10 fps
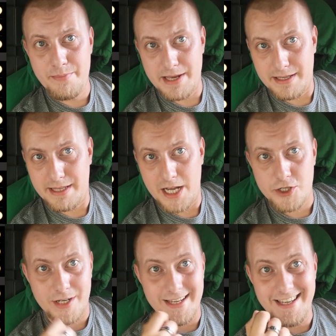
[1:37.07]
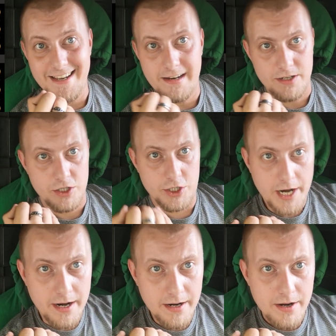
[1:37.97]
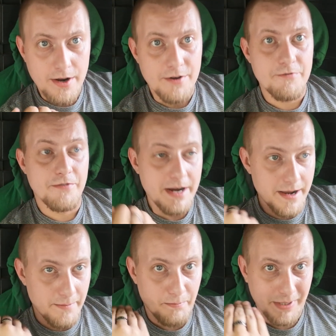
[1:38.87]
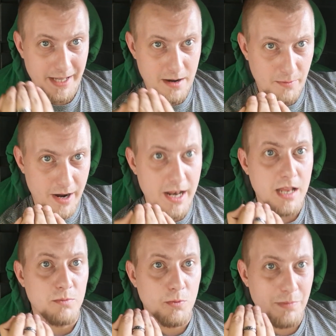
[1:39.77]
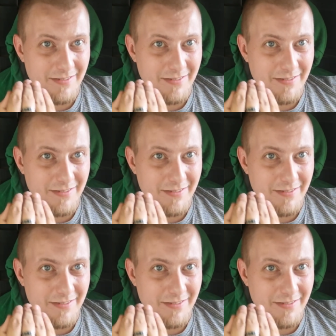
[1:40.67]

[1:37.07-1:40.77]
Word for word: передачи или же вы по-нормальному,